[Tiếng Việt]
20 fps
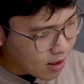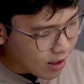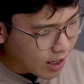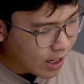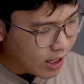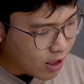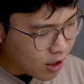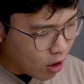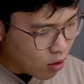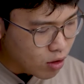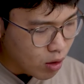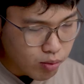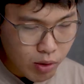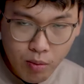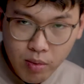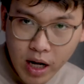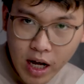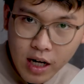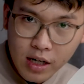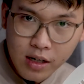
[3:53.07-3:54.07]
ngay với chỗ trục động
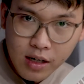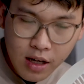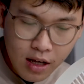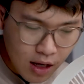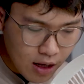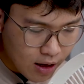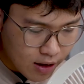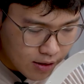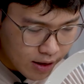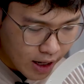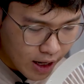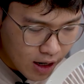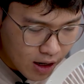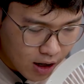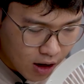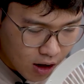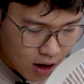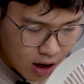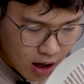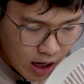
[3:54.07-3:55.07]
cơ sẽ
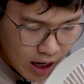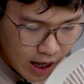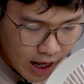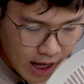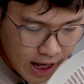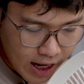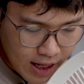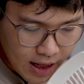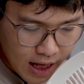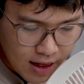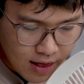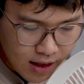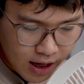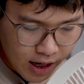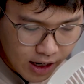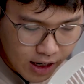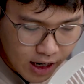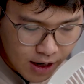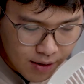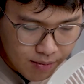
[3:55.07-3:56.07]
có hai cái thanh này
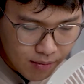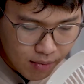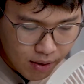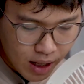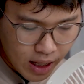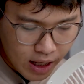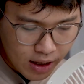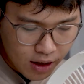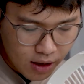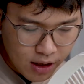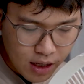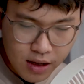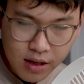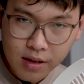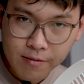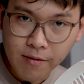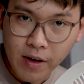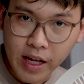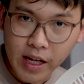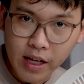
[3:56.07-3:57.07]
để mà nó
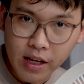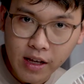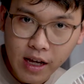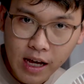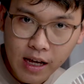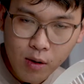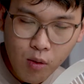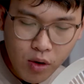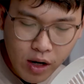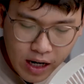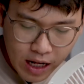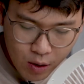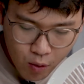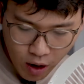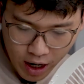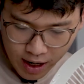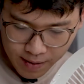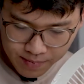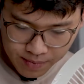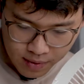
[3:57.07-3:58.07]
định vị cái cánh
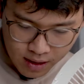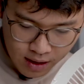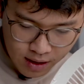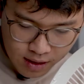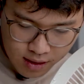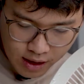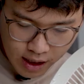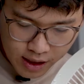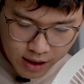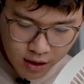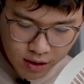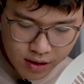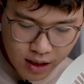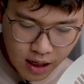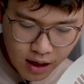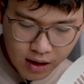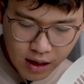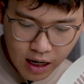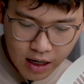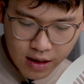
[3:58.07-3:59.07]
quạt. Thì tương
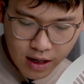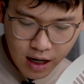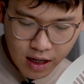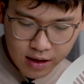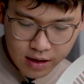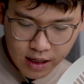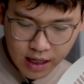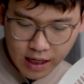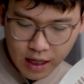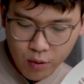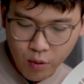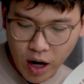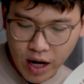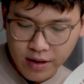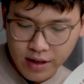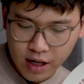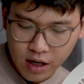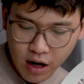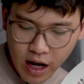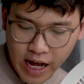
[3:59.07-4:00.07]
tự ở trên cái cánh quạt
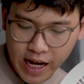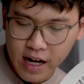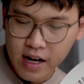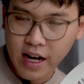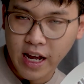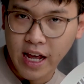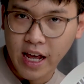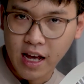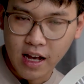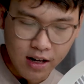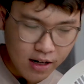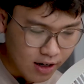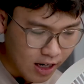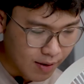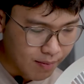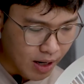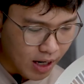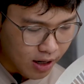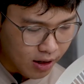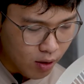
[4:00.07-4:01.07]
sẽ có hai cái khe để
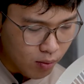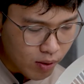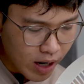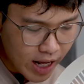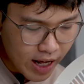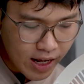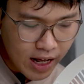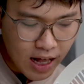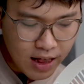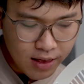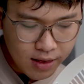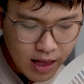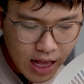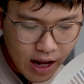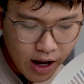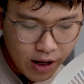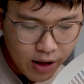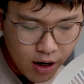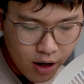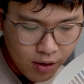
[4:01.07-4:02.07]
mà đút hai thanh đen
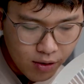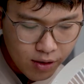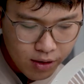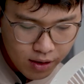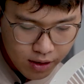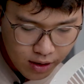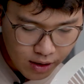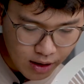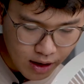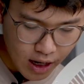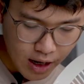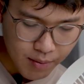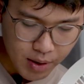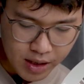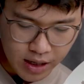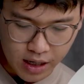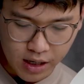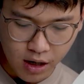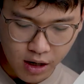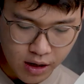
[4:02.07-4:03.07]
này vô. Đây, mình
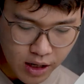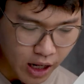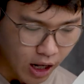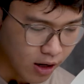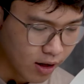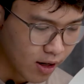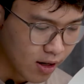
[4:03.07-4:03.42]
sẽ đưa cho nó